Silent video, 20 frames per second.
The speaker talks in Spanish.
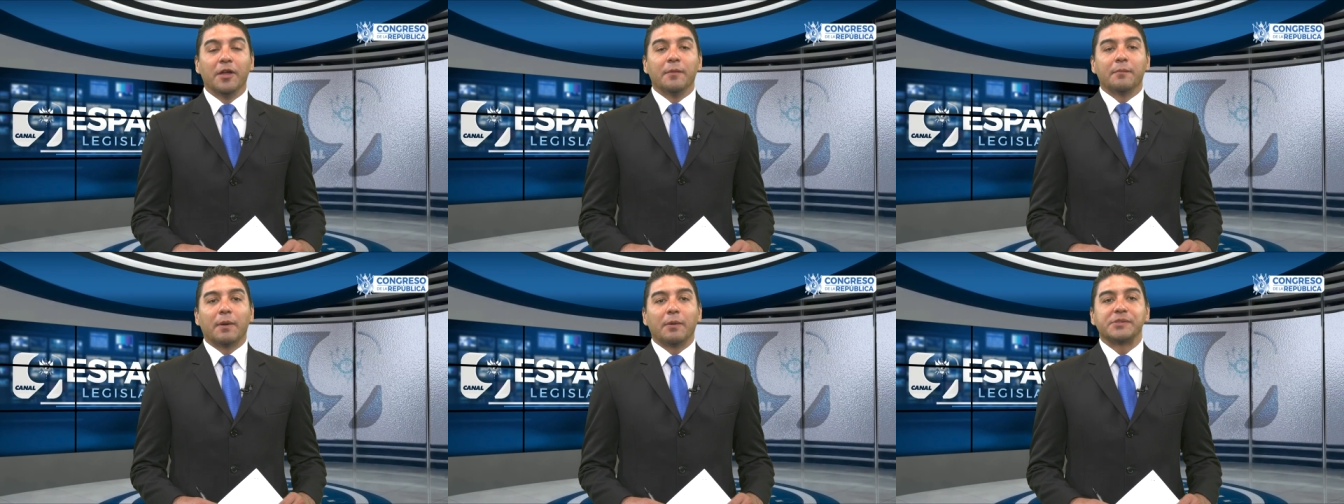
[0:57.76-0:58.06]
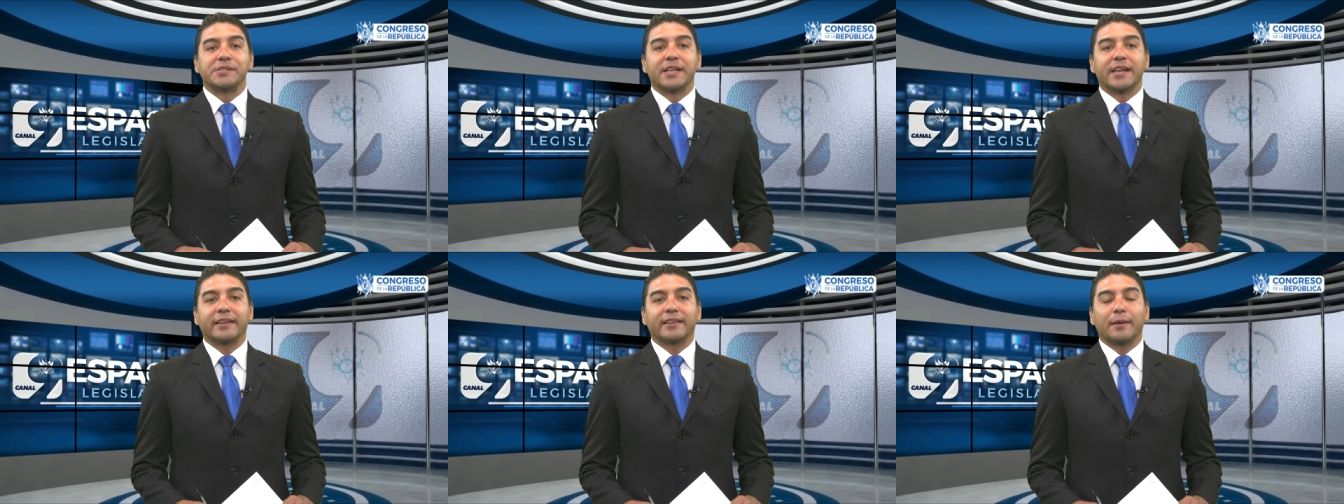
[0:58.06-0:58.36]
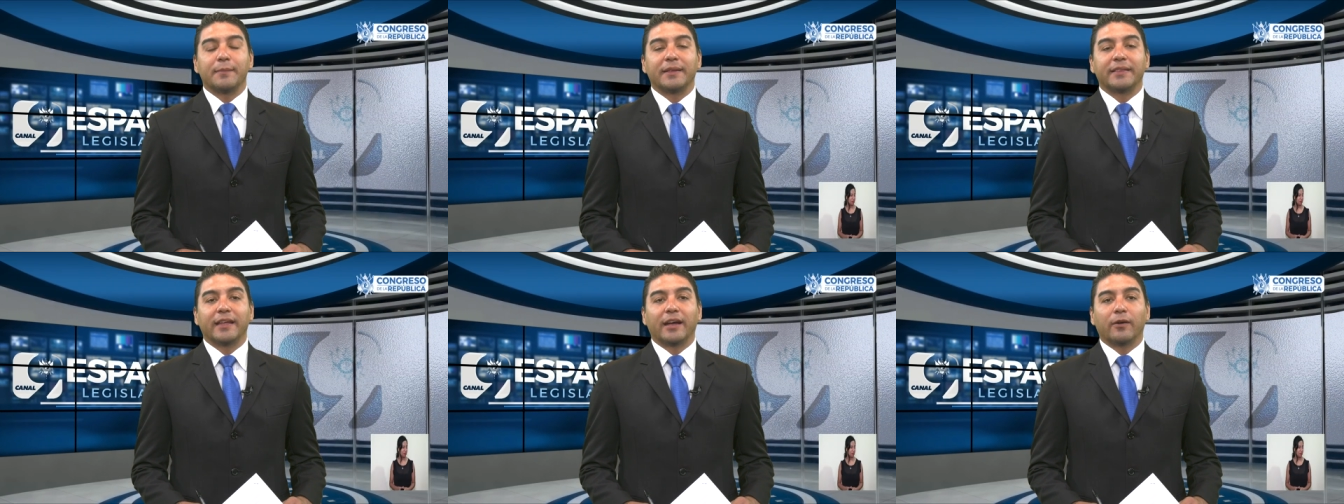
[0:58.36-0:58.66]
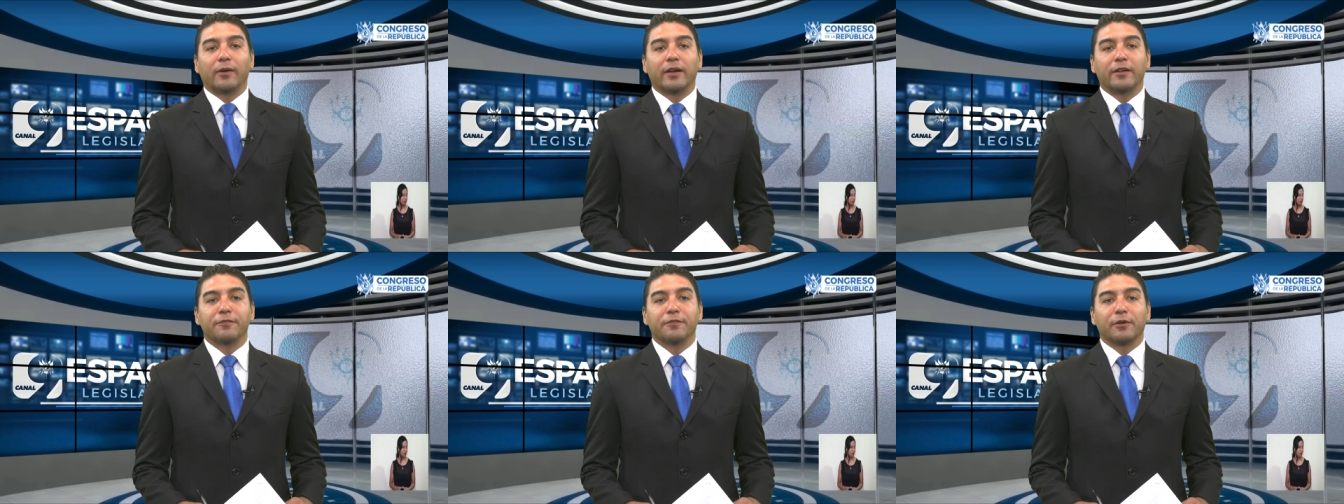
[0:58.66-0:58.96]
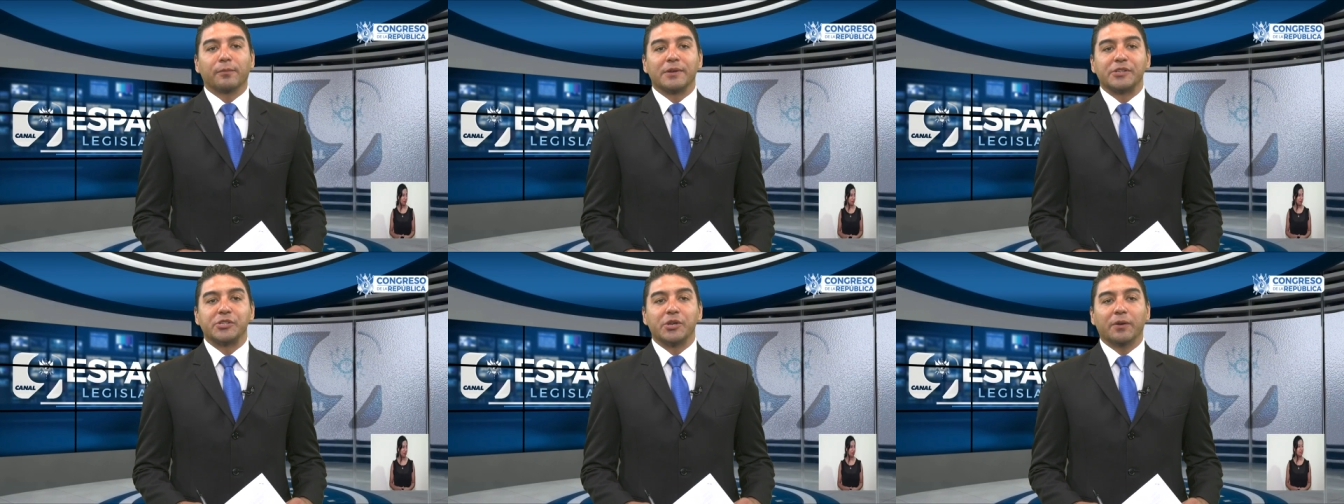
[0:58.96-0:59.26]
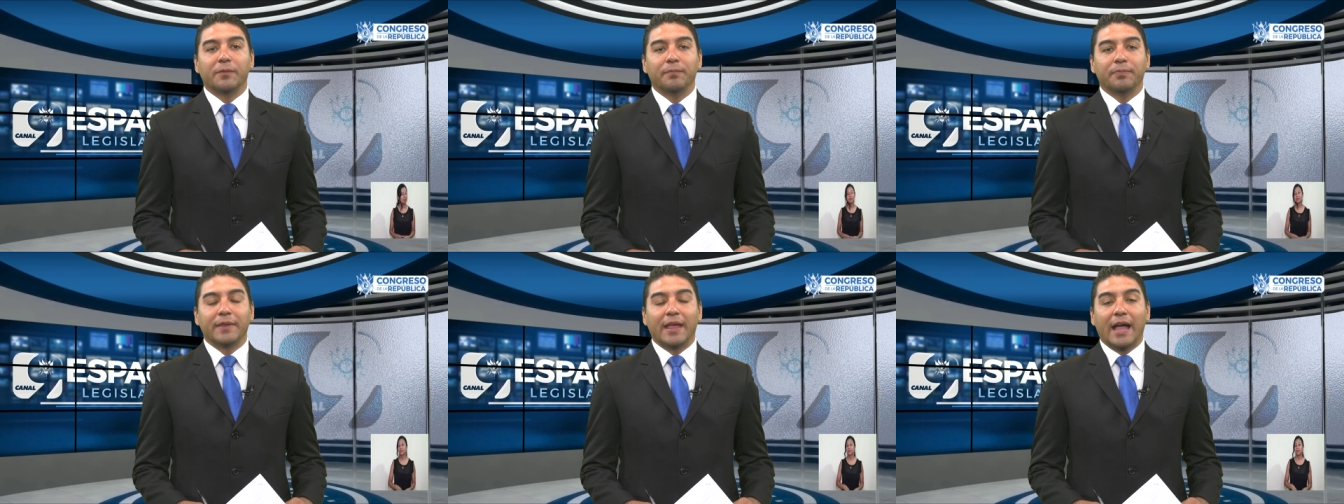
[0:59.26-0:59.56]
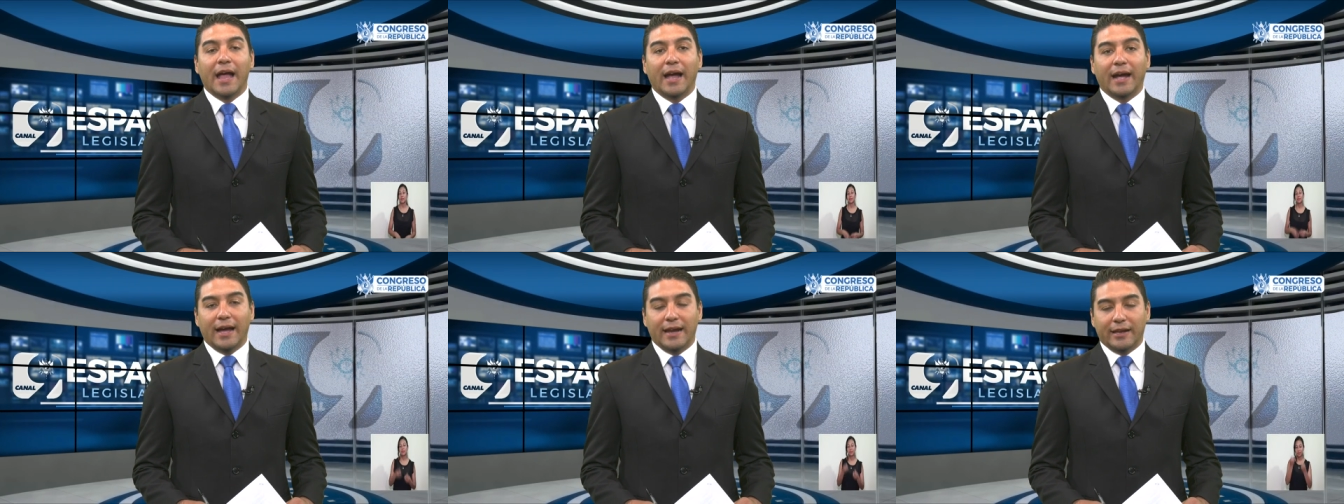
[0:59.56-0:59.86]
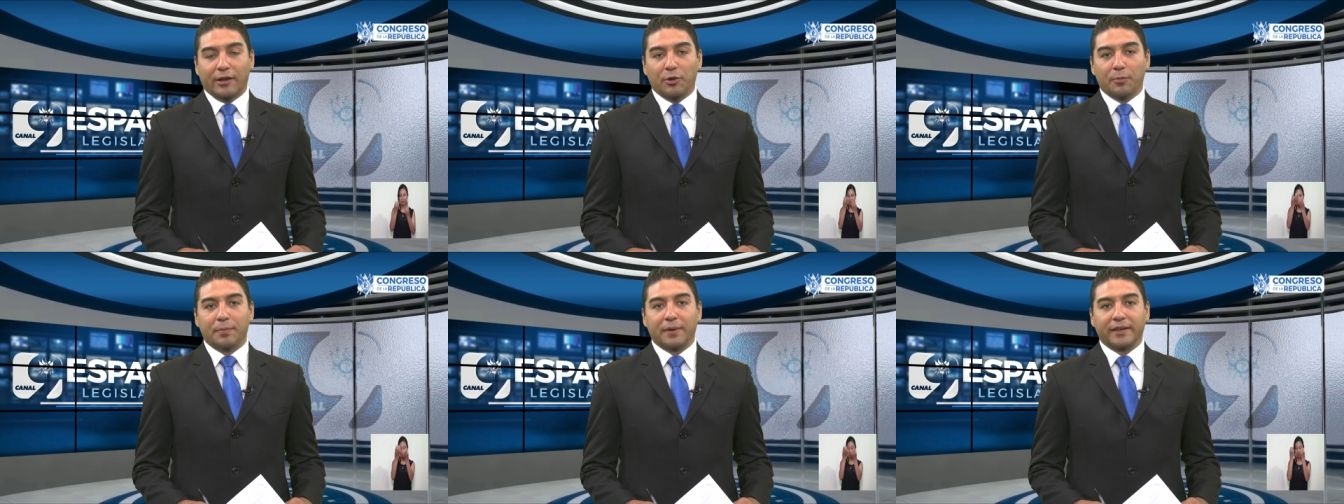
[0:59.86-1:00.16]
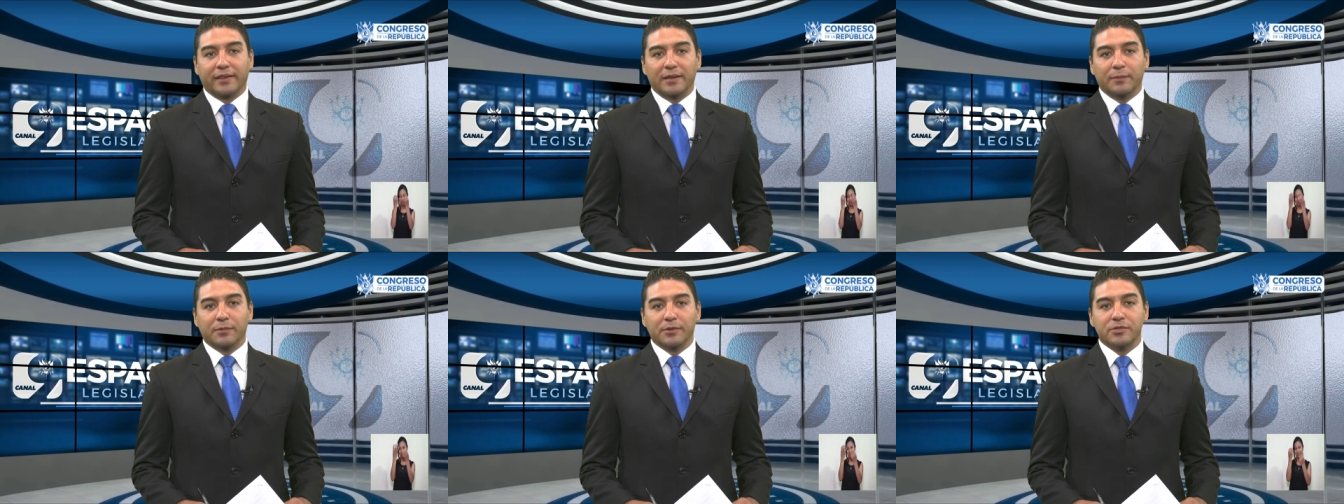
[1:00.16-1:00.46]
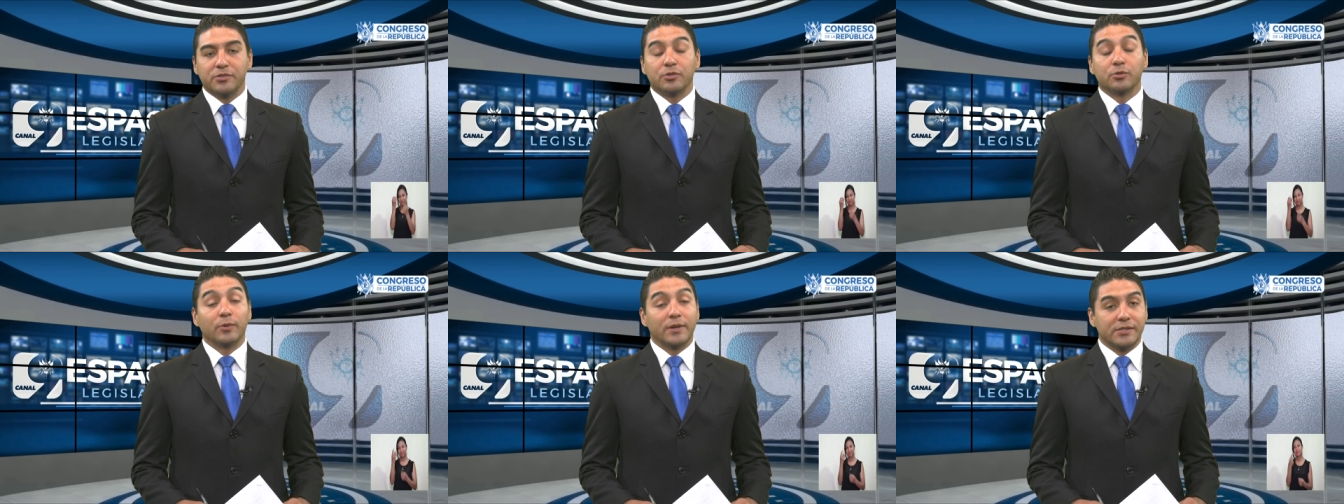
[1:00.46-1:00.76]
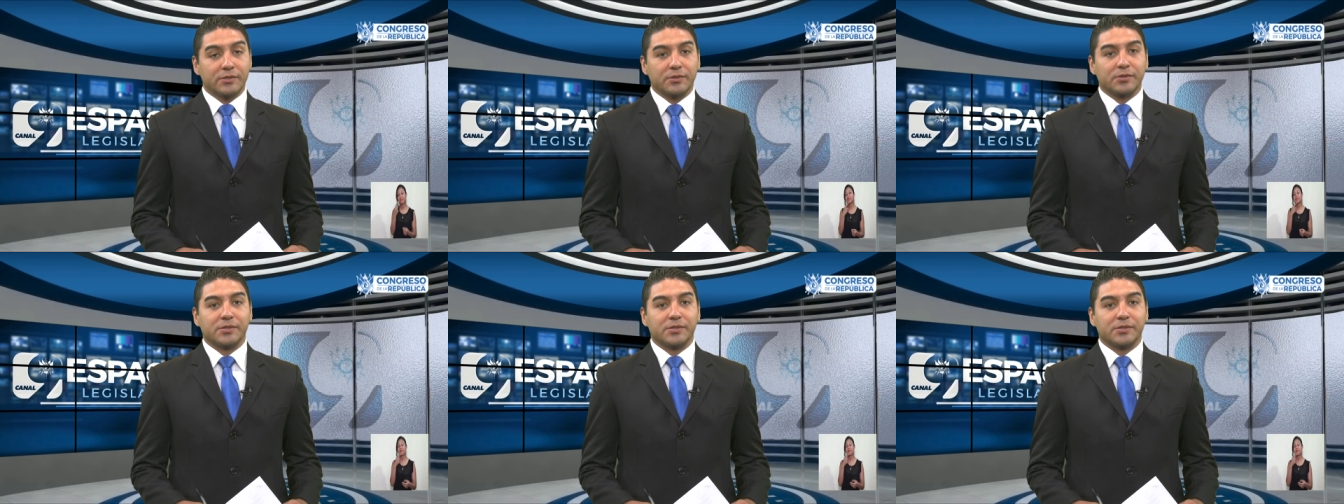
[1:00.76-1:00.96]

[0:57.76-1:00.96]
Vamos directamente con la información. Acá le compartimos nuestros